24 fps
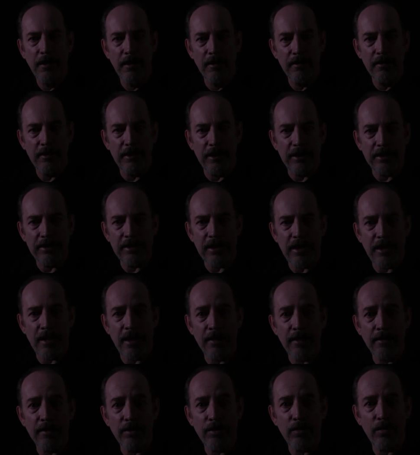
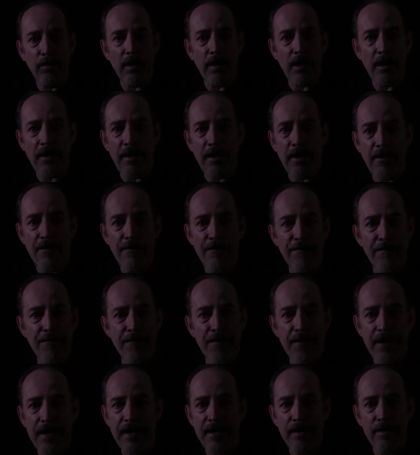Tascando haga el
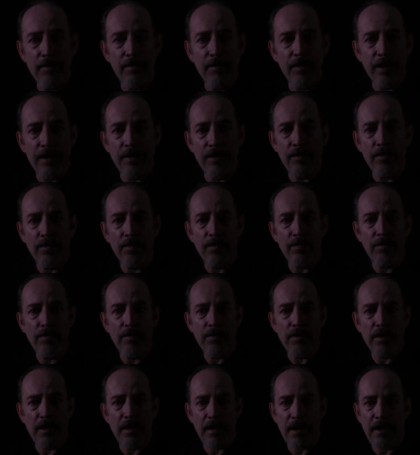freno de oro
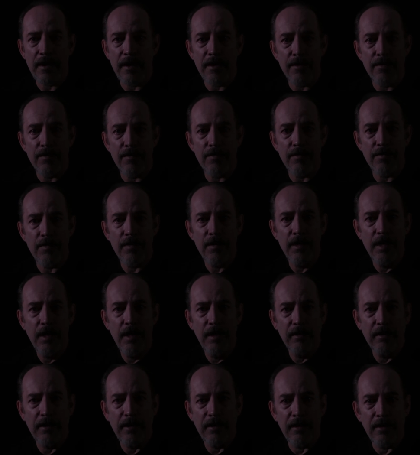cano
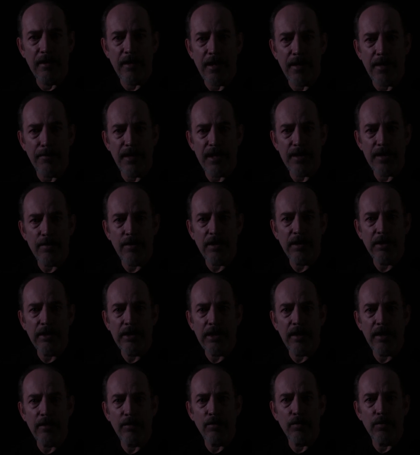del caballo
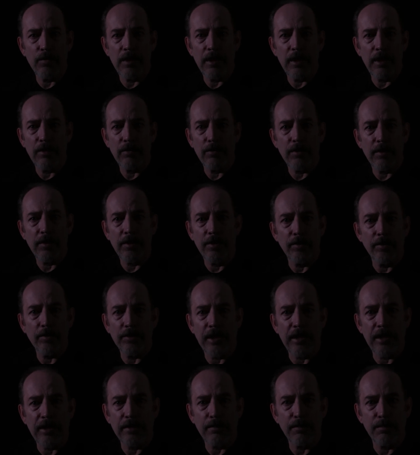andaluz la
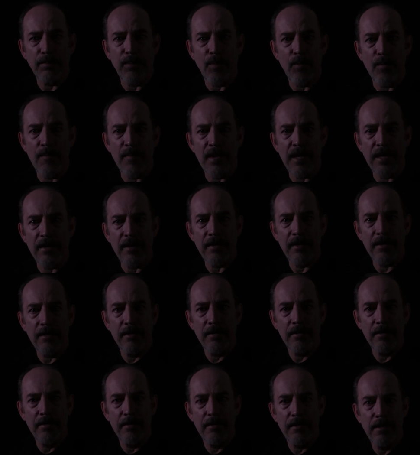ociosa espuma.
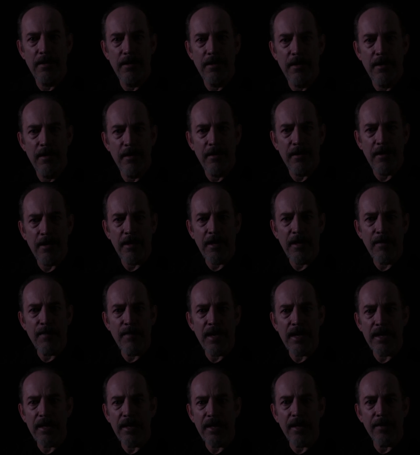
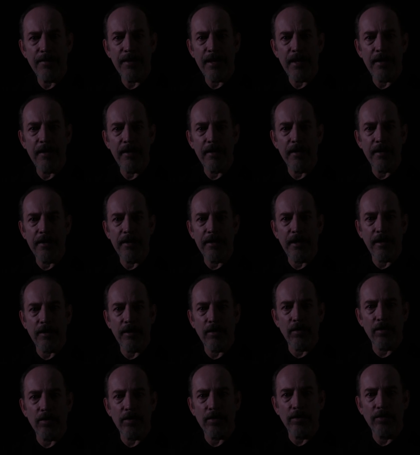Gima el lebrel en el
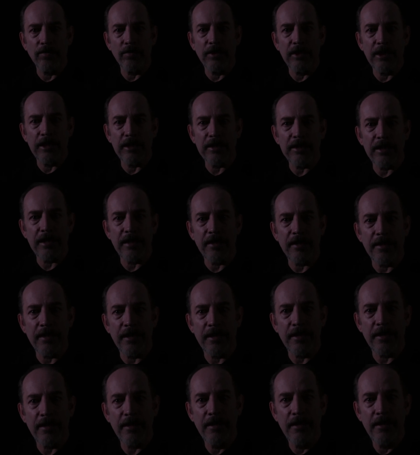cordón de
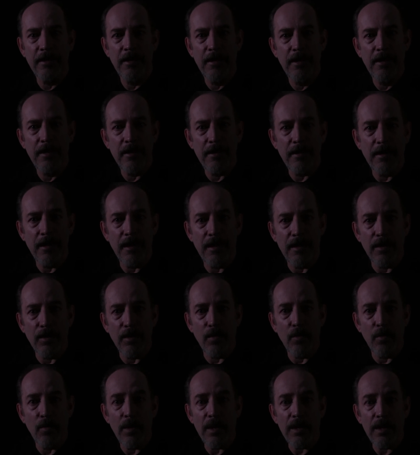seda y al
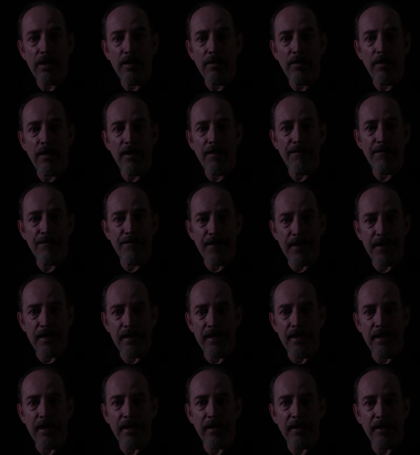cuerno al
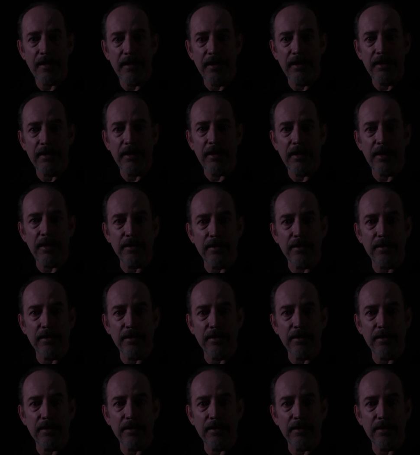fin la cítara